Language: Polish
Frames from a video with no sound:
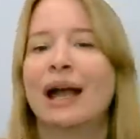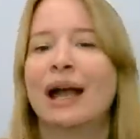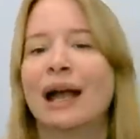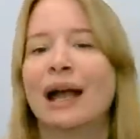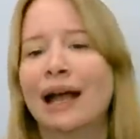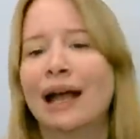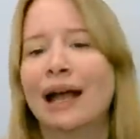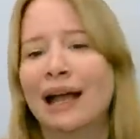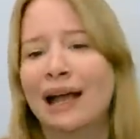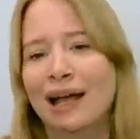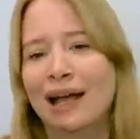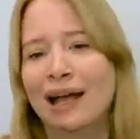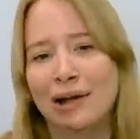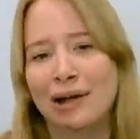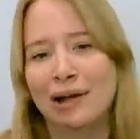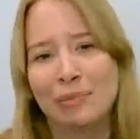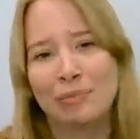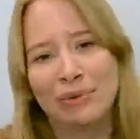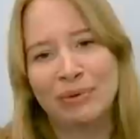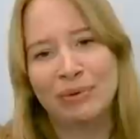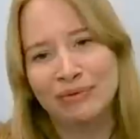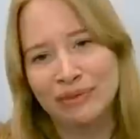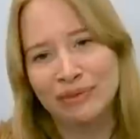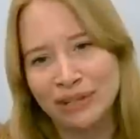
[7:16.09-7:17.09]
e,
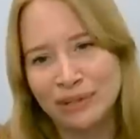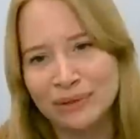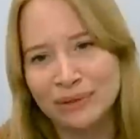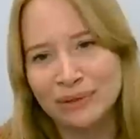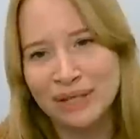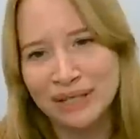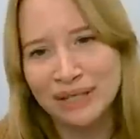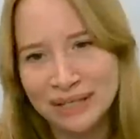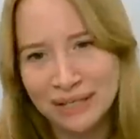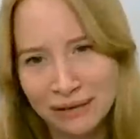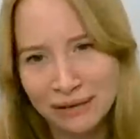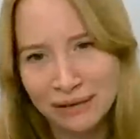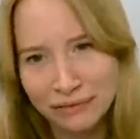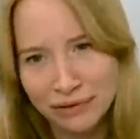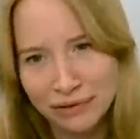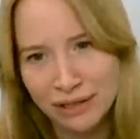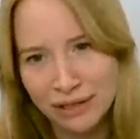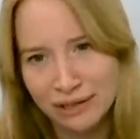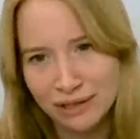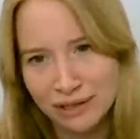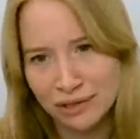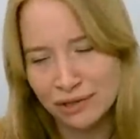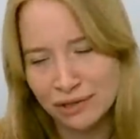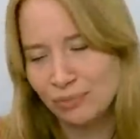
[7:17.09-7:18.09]
pewnego
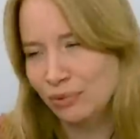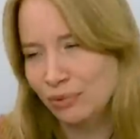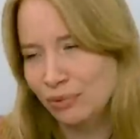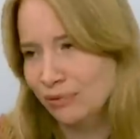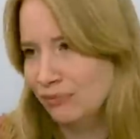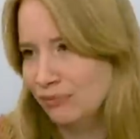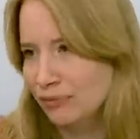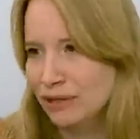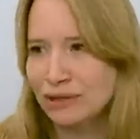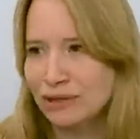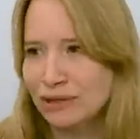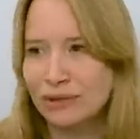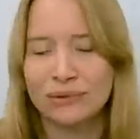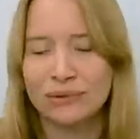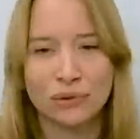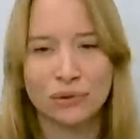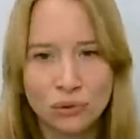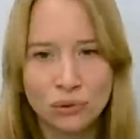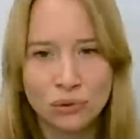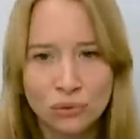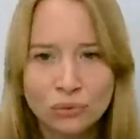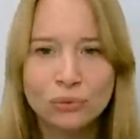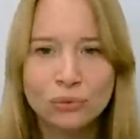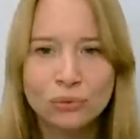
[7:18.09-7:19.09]
nastawienia czy pewnego
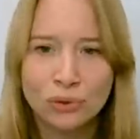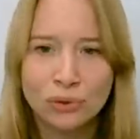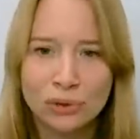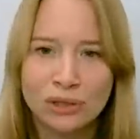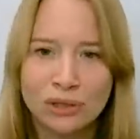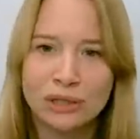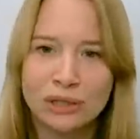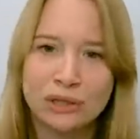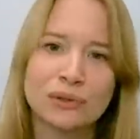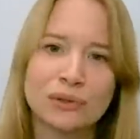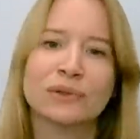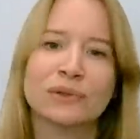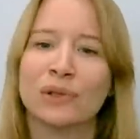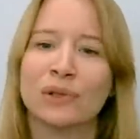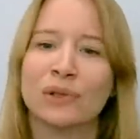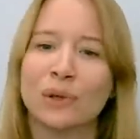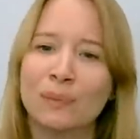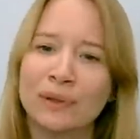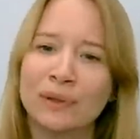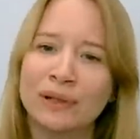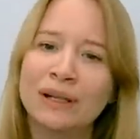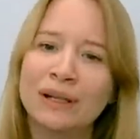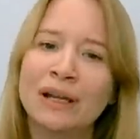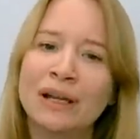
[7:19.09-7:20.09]
stosunku do tej
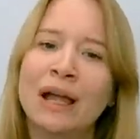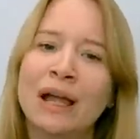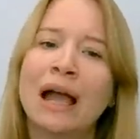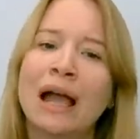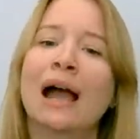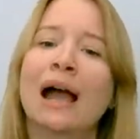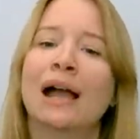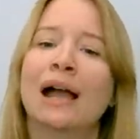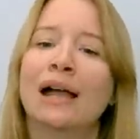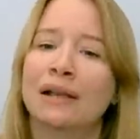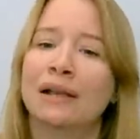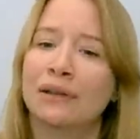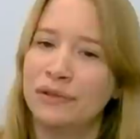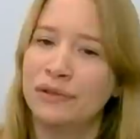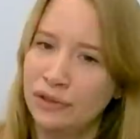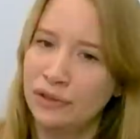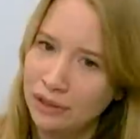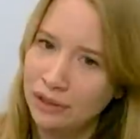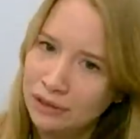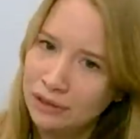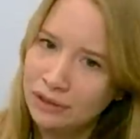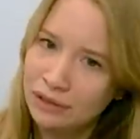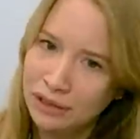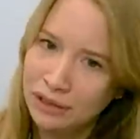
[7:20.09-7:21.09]
osoby e, z
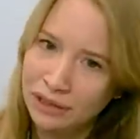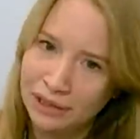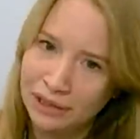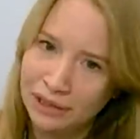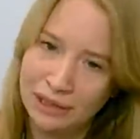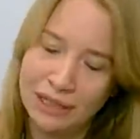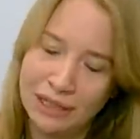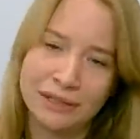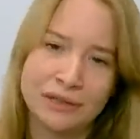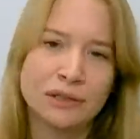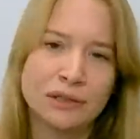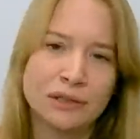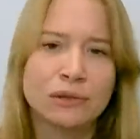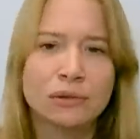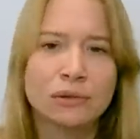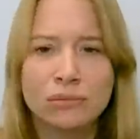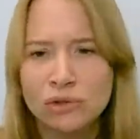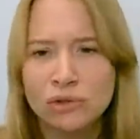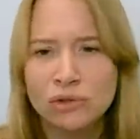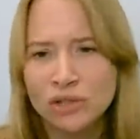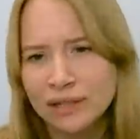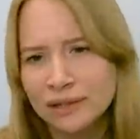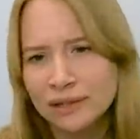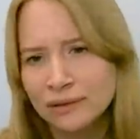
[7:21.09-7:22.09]
innych relacji, no
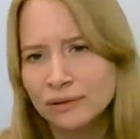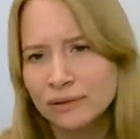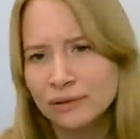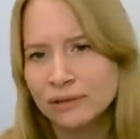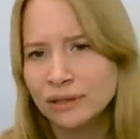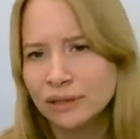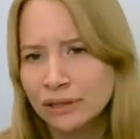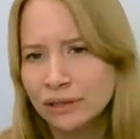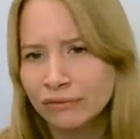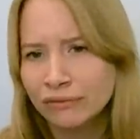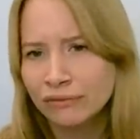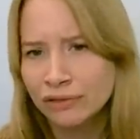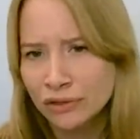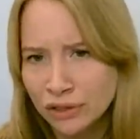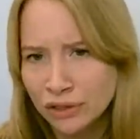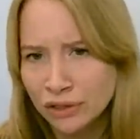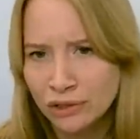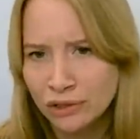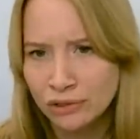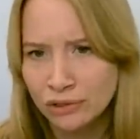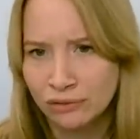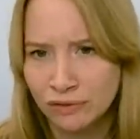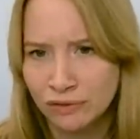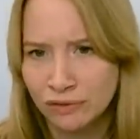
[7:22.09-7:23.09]
często tych
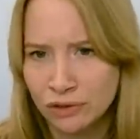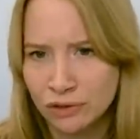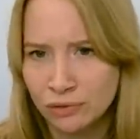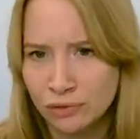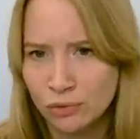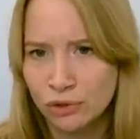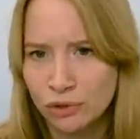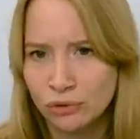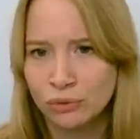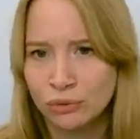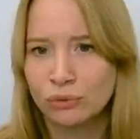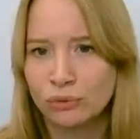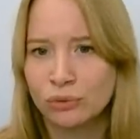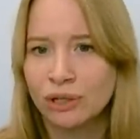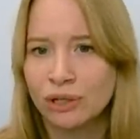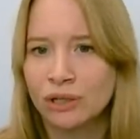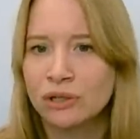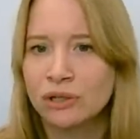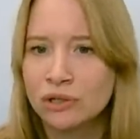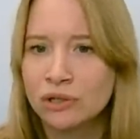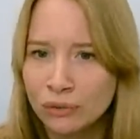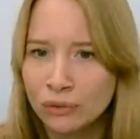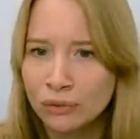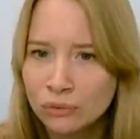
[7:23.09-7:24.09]
najważniejszych w naszym życiu, które
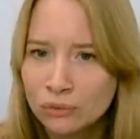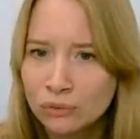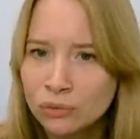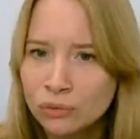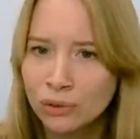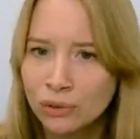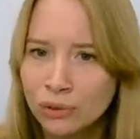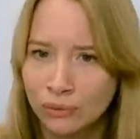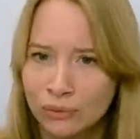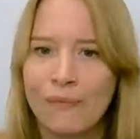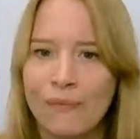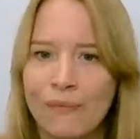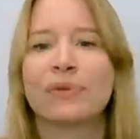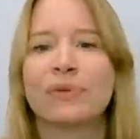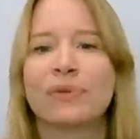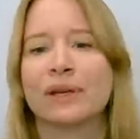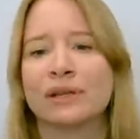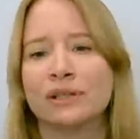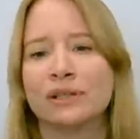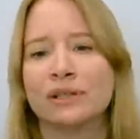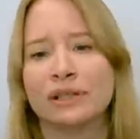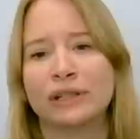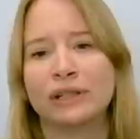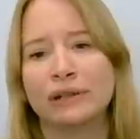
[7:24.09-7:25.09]
kształtują
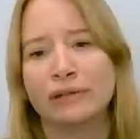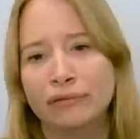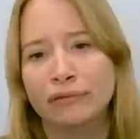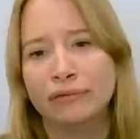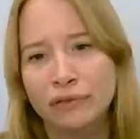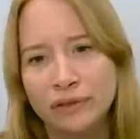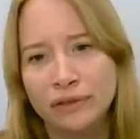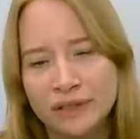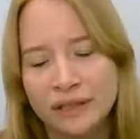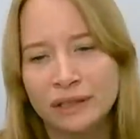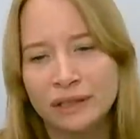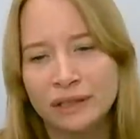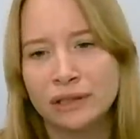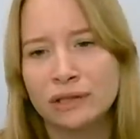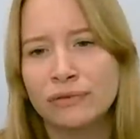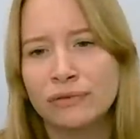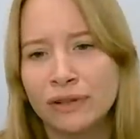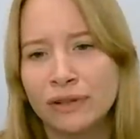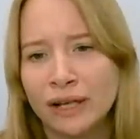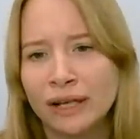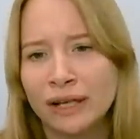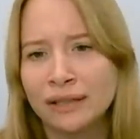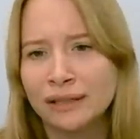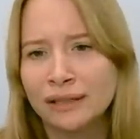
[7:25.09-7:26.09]
nasze widzenie
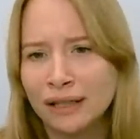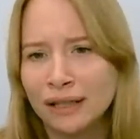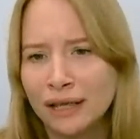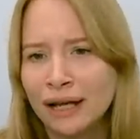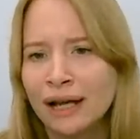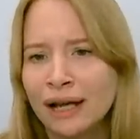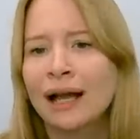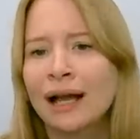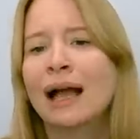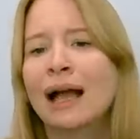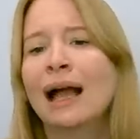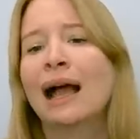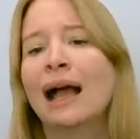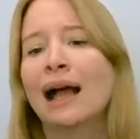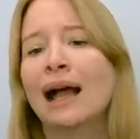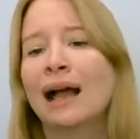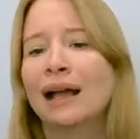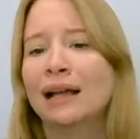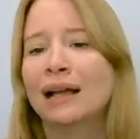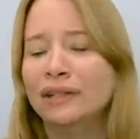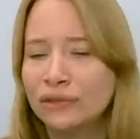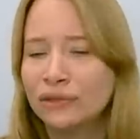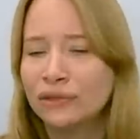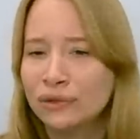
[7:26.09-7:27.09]
świata
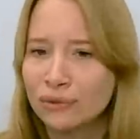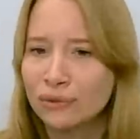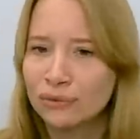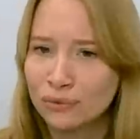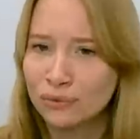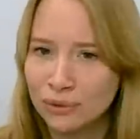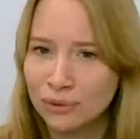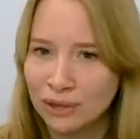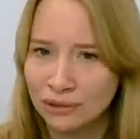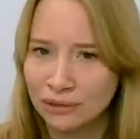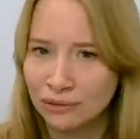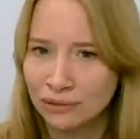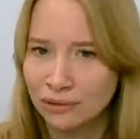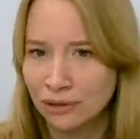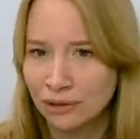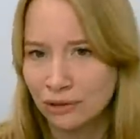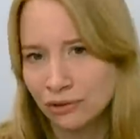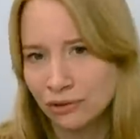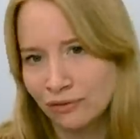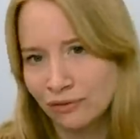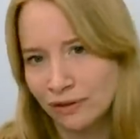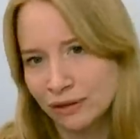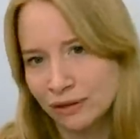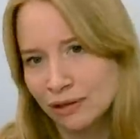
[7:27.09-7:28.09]
e, i stosunek do tego
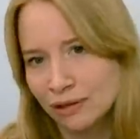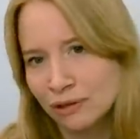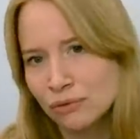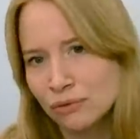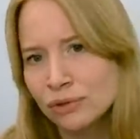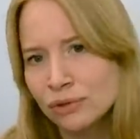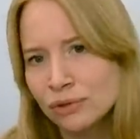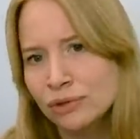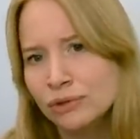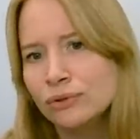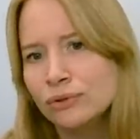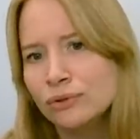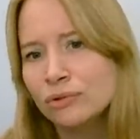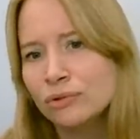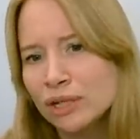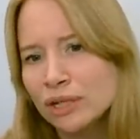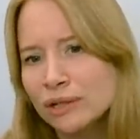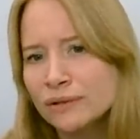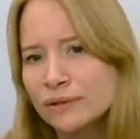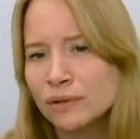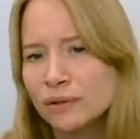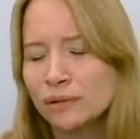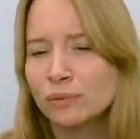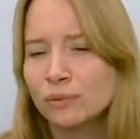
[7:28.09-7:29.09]
świata, no czyli
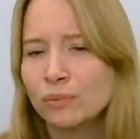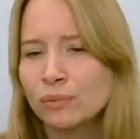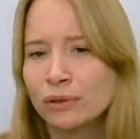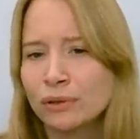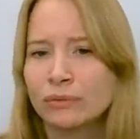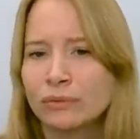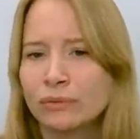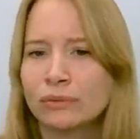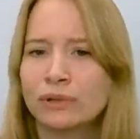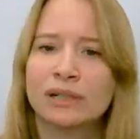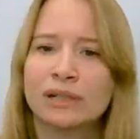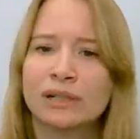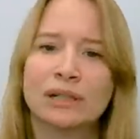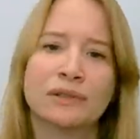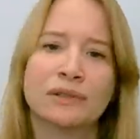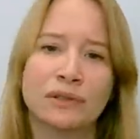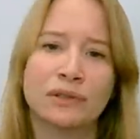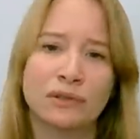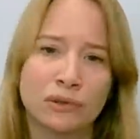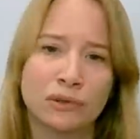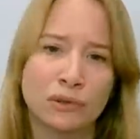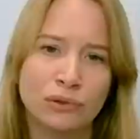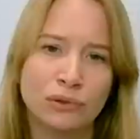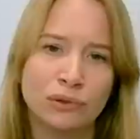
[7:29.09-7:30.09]
często to będą
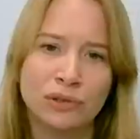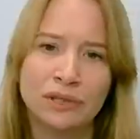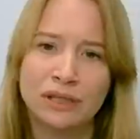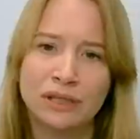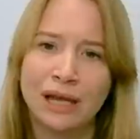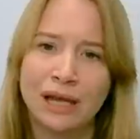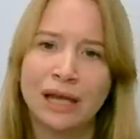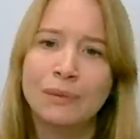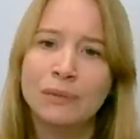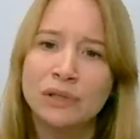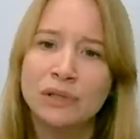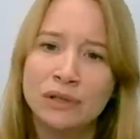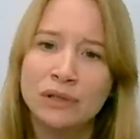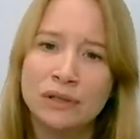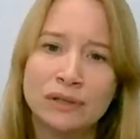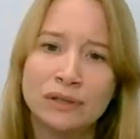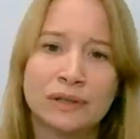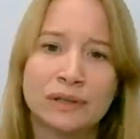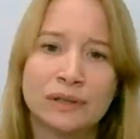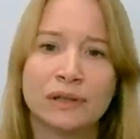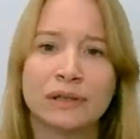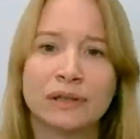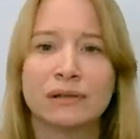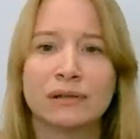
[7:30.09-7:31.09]
relacje z rodzicami,
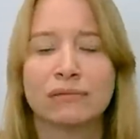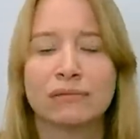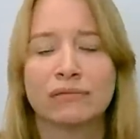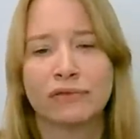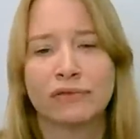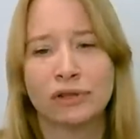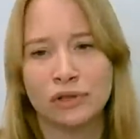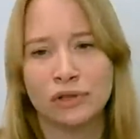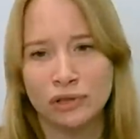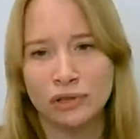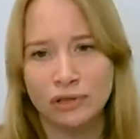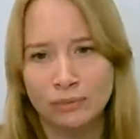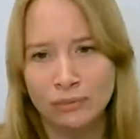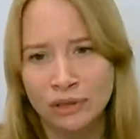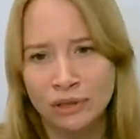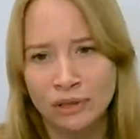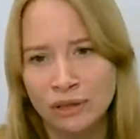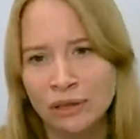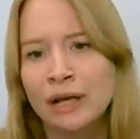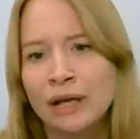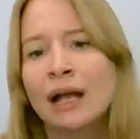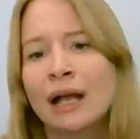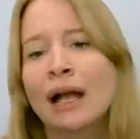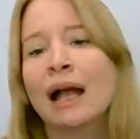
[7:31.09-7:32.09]
z
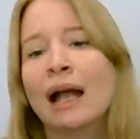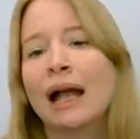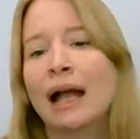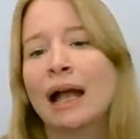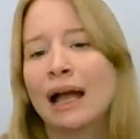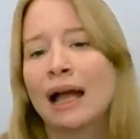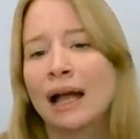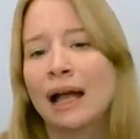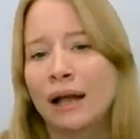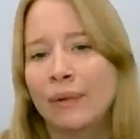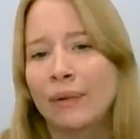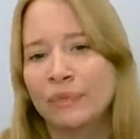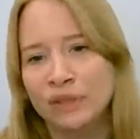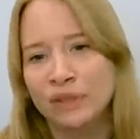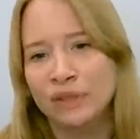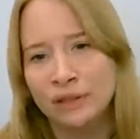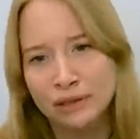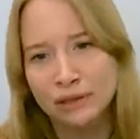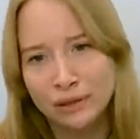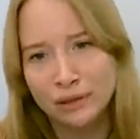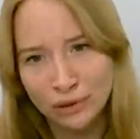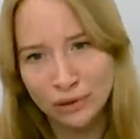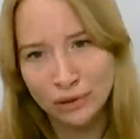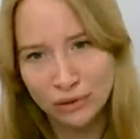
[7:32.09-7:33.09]
ważnymi e,
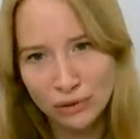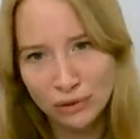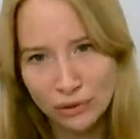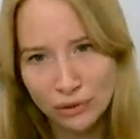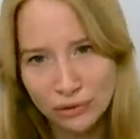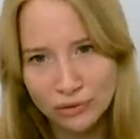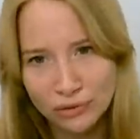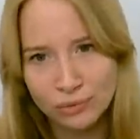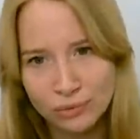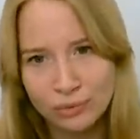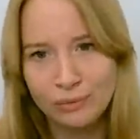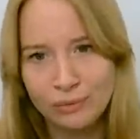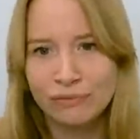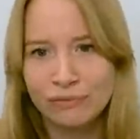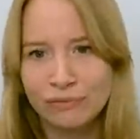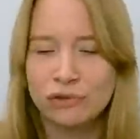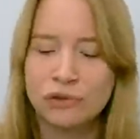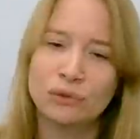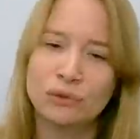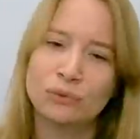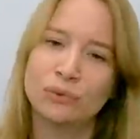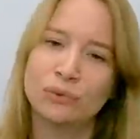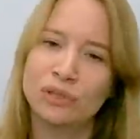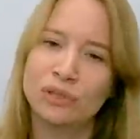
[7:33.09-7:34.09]
innymi dorosłymi, dorosłymi w
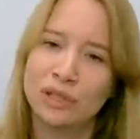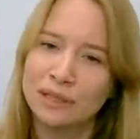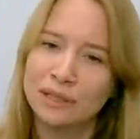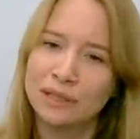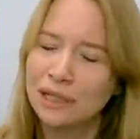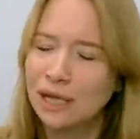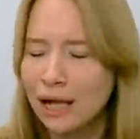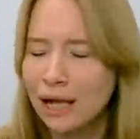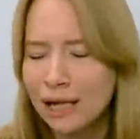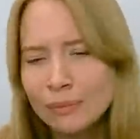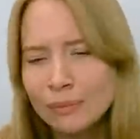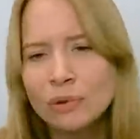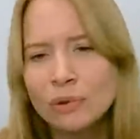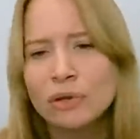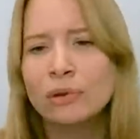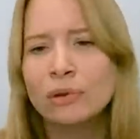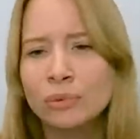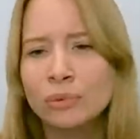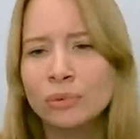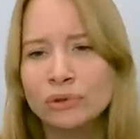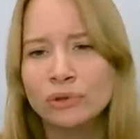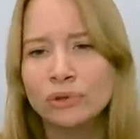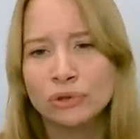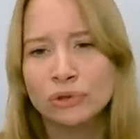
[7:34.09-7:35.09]
życiu dziecka, ale
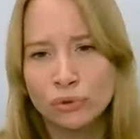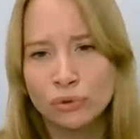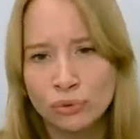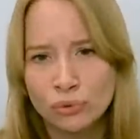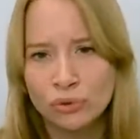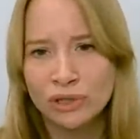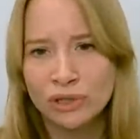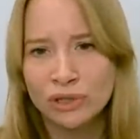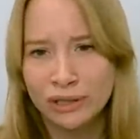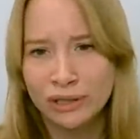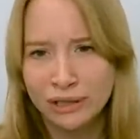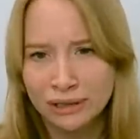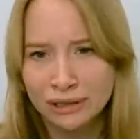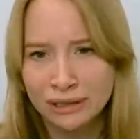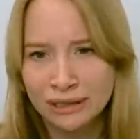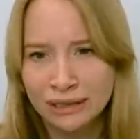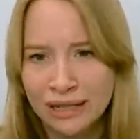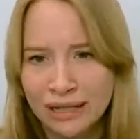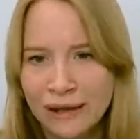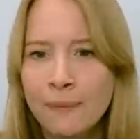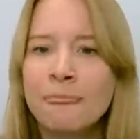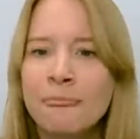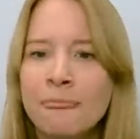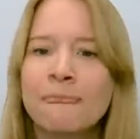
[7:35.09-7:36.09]
mogą być też różne
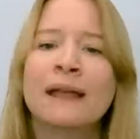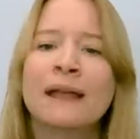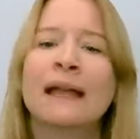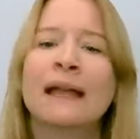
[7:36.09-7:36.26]
inne.